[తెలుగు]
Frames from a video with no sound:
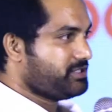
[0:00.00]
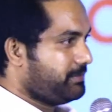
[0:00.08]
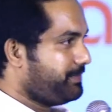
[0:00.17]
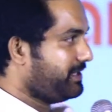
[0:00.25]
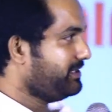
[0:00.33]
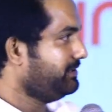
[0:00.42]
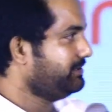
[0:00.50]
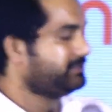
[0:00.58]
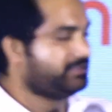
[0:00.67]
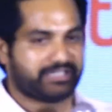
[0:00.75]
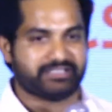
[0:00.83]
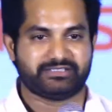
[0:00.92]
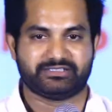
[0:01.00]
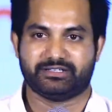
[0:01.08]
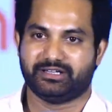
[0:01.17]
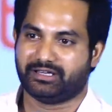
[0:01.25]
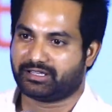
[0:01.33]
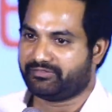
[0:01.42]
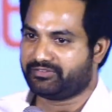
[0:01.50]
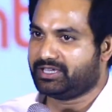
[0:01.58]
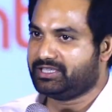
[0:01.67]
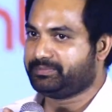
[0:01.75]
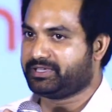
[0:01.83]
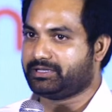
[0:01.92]
చెప్పాలి దట్ ఈస్ uh,
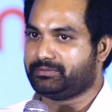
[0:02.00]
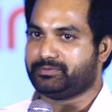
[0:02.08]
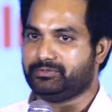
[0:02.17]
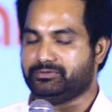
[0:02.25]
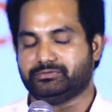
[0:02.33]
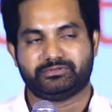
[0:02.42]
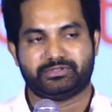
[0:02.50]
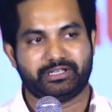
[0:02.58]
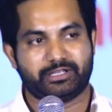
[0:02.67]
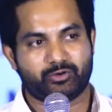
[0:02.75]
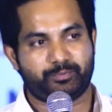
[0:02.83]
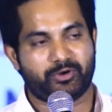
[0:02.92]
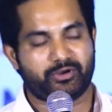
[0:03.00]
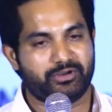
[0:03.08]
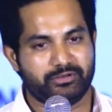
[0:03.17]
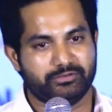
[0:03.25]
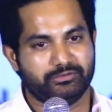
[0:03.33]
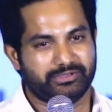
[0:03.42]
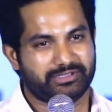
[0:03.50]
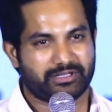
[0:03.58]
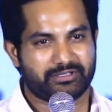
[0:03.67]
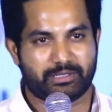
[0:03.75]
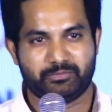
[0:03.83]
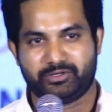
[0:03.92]
రవికాంత్ పేరేపు తను ఎక్కువ పొగడ్ను
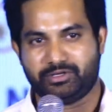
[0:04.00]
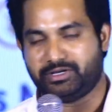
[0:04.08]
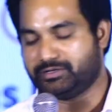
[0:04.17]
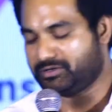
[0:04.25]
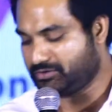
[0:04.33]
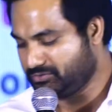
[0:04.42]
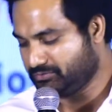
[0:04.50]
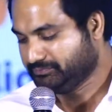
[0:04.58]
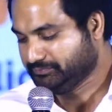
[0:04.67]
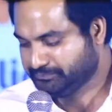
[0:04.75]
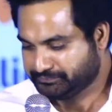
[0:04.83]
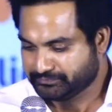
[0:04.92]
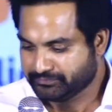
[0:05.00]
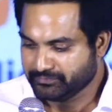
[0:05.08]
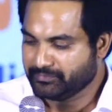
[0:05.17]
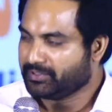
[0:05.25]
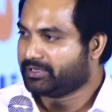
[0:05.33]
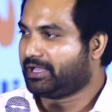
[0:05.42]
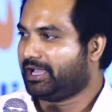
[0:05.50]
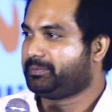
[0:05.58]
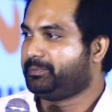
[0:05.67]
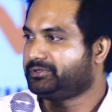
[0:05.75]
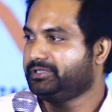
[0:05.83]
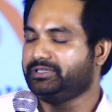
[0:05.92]
ఎందుకంటే తమ్ముళ్ళు అంటాడు
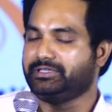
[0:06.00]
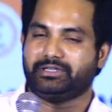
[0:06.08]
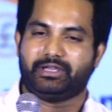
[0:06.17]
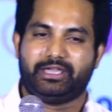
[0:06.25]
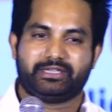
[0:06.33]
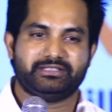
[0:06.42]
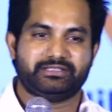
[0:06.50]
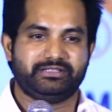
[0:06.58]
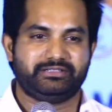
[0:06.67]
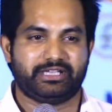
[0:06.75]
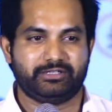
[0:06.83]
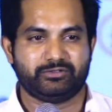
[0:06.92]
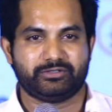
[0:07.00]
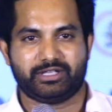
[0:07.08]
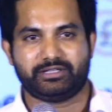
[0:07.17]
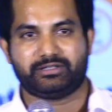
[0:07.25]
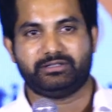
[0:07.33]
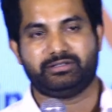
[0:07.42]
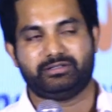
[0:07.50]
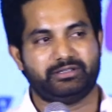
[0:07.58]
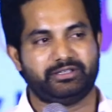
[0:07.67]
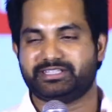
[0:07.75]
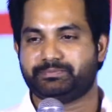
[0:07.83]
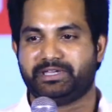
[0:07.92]
కాకపోతే ఐ కెన్ జస్ట్ టెల్ యూ దట్
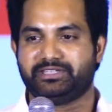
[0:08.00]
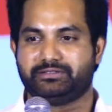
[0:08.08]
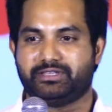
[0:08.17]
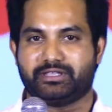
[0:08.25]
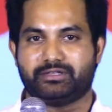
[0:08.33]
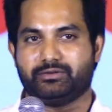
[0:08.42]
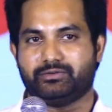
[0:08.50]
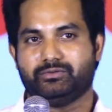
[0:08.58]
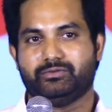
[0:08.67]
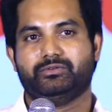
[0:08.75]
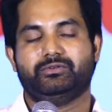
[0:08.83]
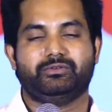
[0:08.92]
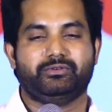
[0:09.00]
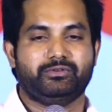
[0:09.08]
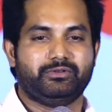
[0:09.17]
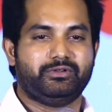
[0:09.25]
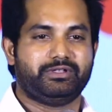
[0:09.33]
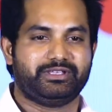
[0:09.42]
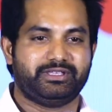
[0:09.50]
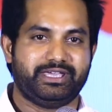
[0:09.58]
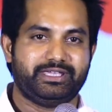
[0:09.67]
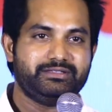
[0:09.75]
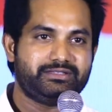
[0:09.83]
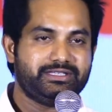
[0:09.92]
హీస్ మై ధైర్యం
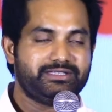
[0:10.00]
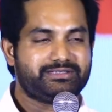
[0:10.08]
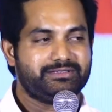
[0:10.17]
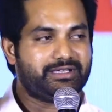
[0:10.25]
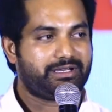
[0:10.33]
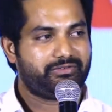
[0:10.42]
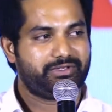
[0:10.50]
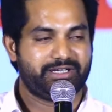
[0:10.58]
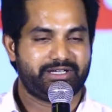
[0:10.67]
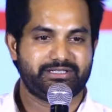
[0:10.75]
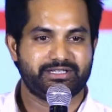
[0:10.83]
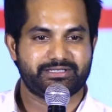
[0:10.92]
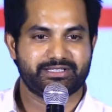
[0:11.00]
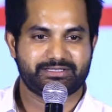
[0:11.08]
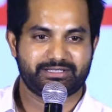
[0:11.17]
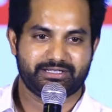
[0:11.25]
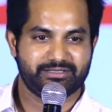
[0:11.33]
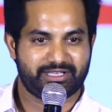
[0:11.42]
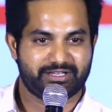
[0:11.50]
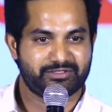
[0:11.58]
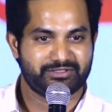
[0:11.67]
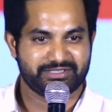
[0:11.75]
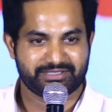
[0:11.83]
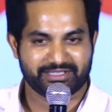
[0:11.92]
ఏం తీసినా రవి ఎడిట్ చేసేస్తాడని ధైర్యంతో
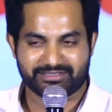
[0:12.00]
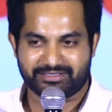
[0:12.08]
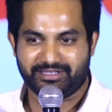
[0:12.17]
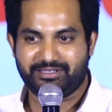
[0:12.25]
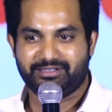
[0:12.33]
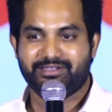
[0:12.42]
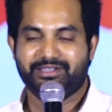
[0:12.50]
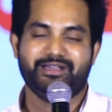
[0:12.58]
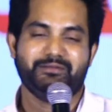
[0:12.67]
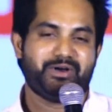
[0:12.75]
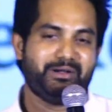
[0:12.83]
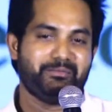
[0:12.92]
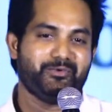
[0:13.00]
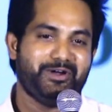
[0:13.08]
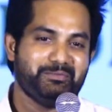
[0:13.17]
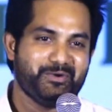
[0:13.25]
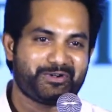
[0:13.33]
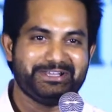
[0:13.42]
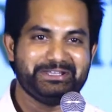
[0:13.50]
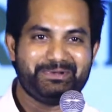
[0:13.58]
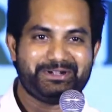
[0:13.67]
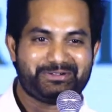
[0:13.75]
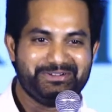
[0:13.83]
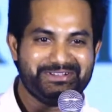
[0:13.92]
తీసేస్తా పాపం ఆ మొక్కల్ని
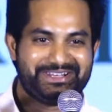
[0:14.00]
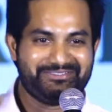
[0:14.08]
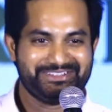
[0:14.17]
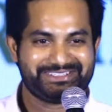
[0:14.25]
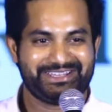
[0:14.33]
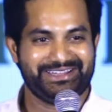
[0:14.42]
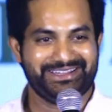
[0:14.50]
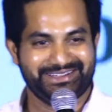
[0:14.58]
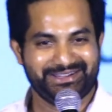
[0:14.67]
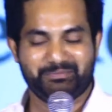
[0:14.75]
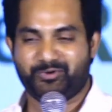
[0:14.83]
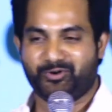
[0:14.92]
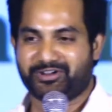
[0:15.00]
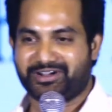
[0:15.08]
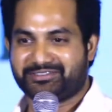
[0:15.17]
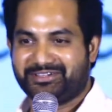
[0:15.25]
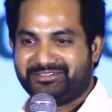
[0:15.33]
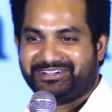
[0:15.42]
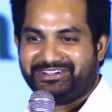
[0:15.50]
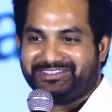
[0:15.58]
పట్టుకొని రవి చాలా పోరాడుతూ ఉంటాడు